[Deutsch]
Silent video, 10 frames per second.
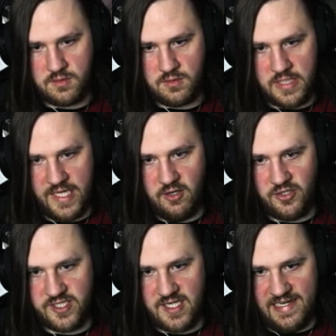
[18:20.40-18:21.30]
Okay,
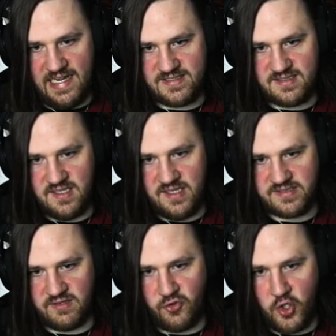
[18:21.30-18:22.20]
Leute, keine Angst, die hier
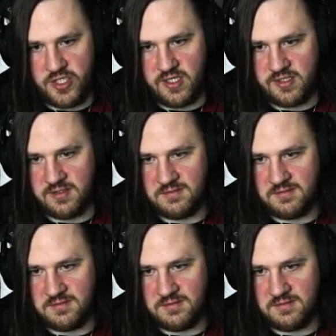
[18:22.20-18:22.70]
sind freundlich.